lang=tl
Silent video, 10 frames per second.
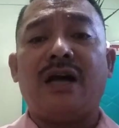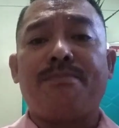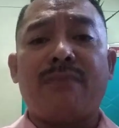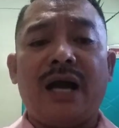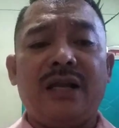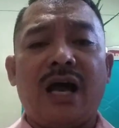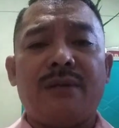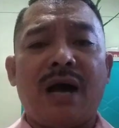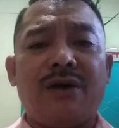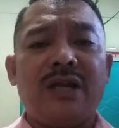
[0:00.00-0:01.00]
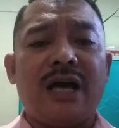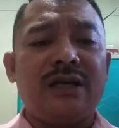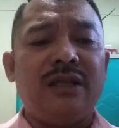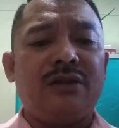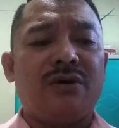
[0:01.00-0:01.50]
At bago, na, bago
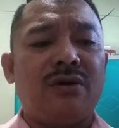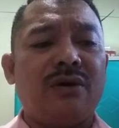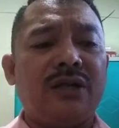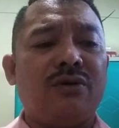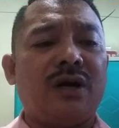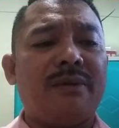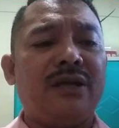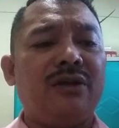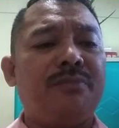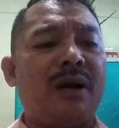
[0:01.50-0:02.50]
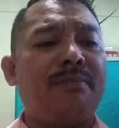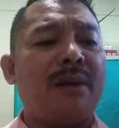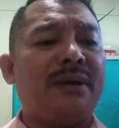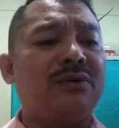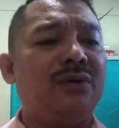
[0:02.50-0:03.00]
natin ito, ano kabayan, na
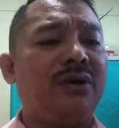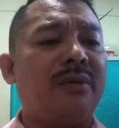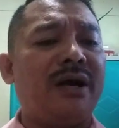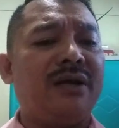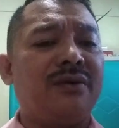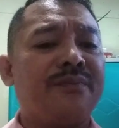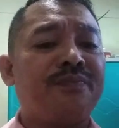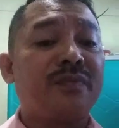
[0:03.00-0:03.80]
ipagpapatuloy kabayan, no?